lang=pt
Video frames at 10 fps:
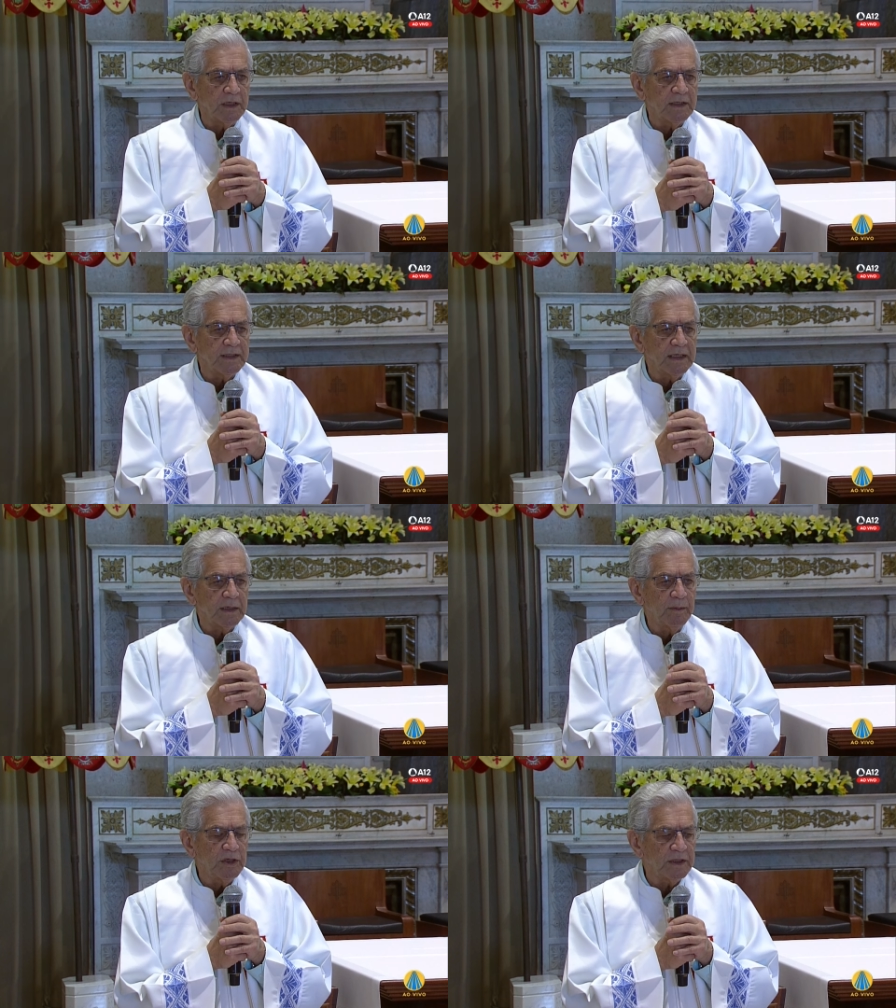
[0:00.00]
É
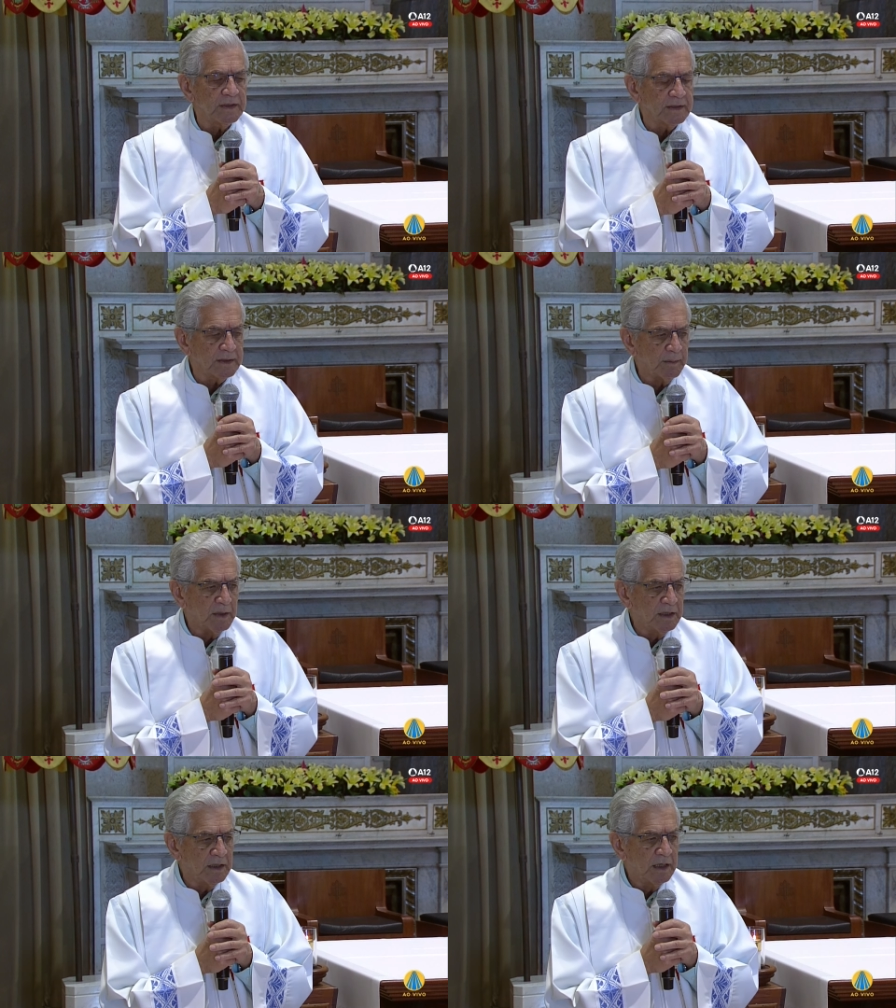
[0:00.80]
exatamente essa
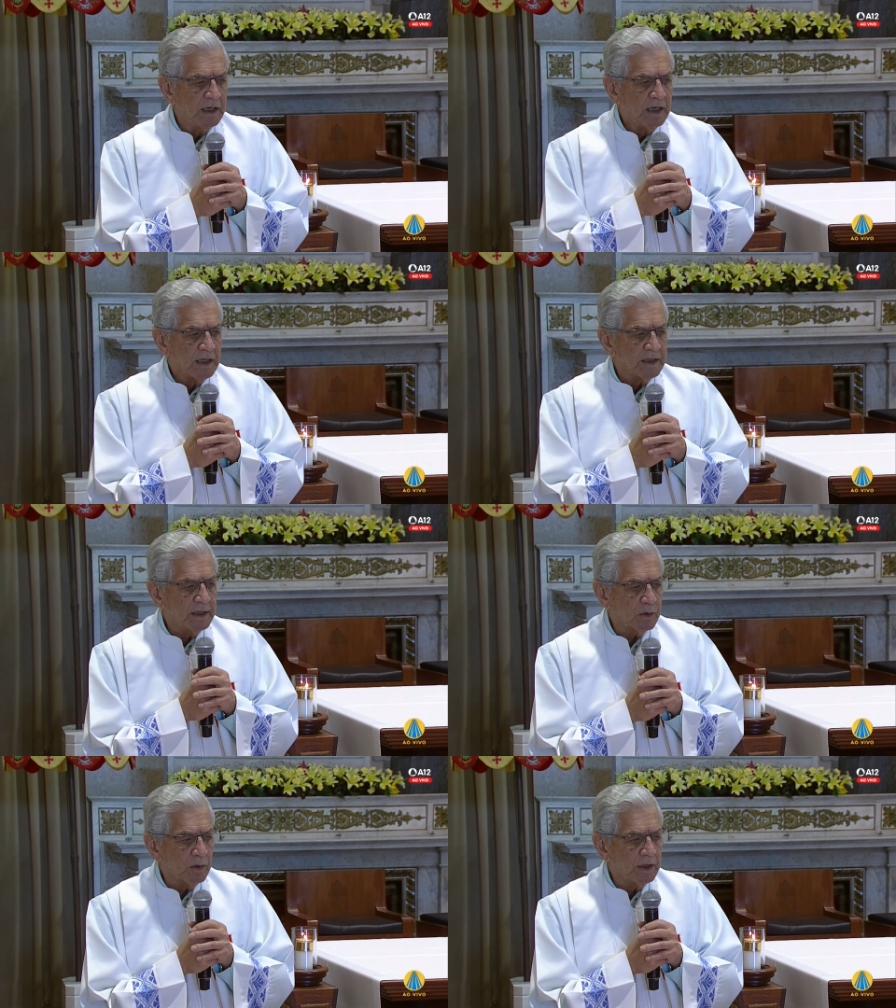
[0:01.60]
semana
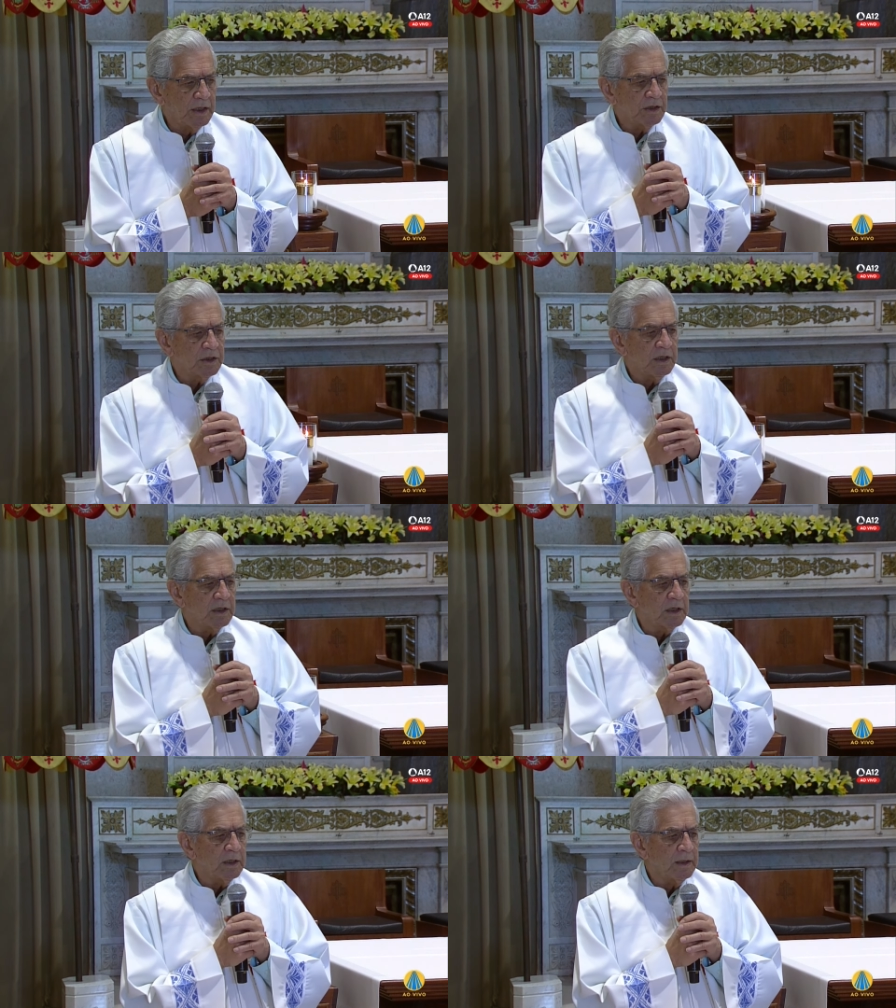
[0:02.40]
decorrente
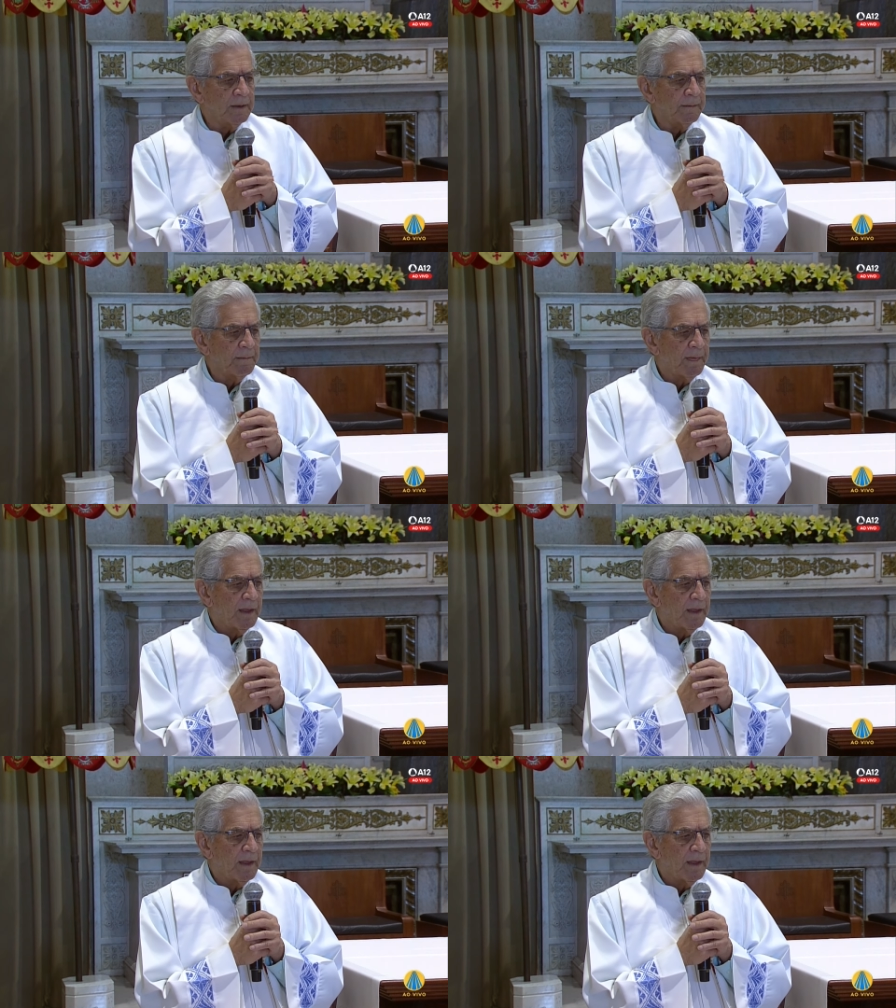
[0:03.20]
entre